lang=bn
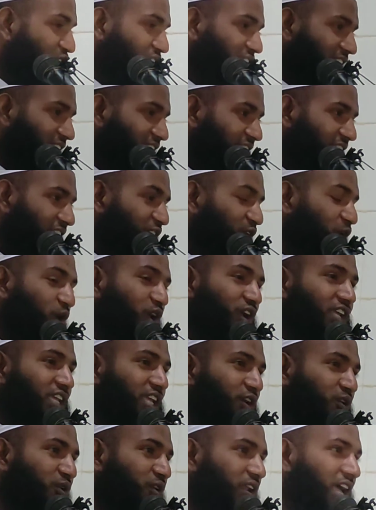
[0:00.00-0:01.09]
লঙ্গি নাই
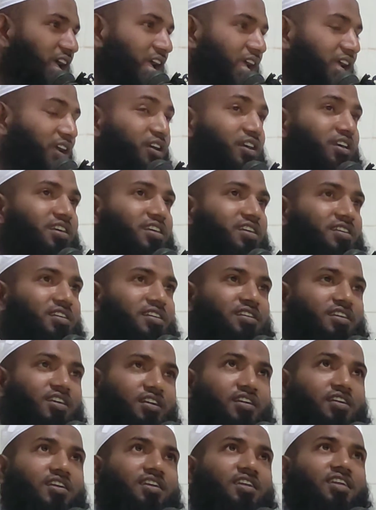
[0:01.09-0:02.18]
লঙ্গি খোলা
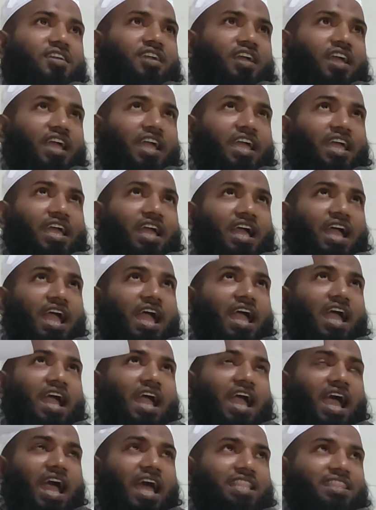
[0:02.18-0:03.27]
হ্যাঁ
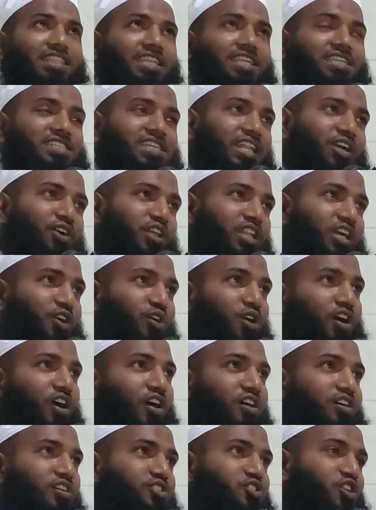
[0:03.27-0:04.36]
হাত ইশারা করে ক
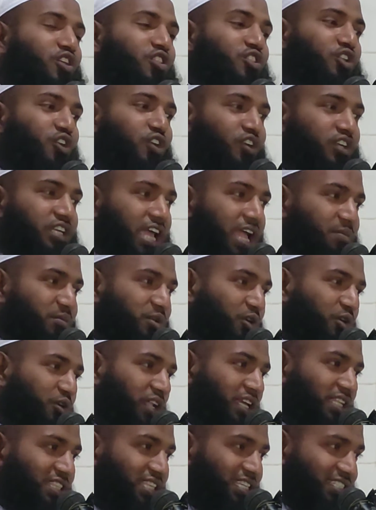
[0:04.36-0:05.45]
চন্দ্রটা আমি
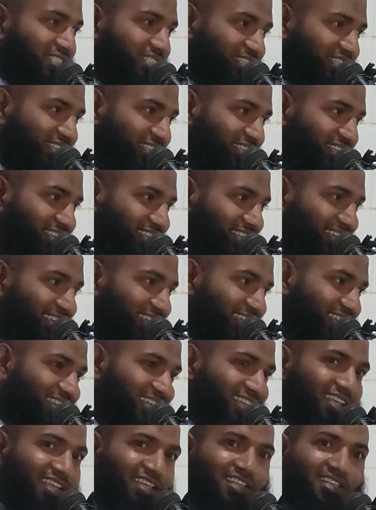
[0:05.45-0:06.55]
ঘুরাইতেছি
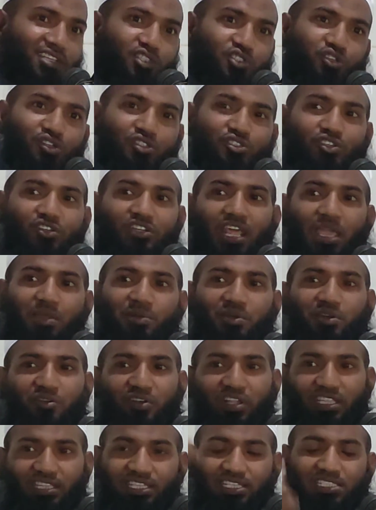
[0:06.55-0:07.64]
সূর্যটা আমি
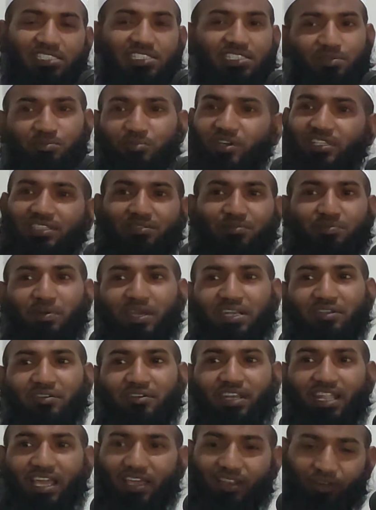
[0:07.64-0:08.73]
ঘুরাইতেছি মদ পান
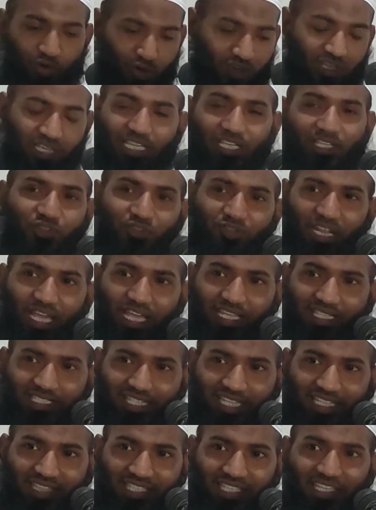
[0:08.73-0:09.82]
করে লঙ্গি কিন্তু নাই
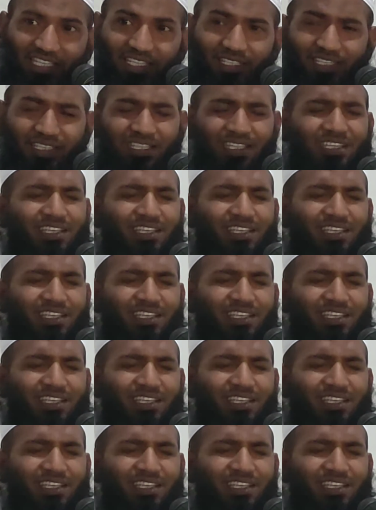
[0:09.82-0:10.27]
সাথে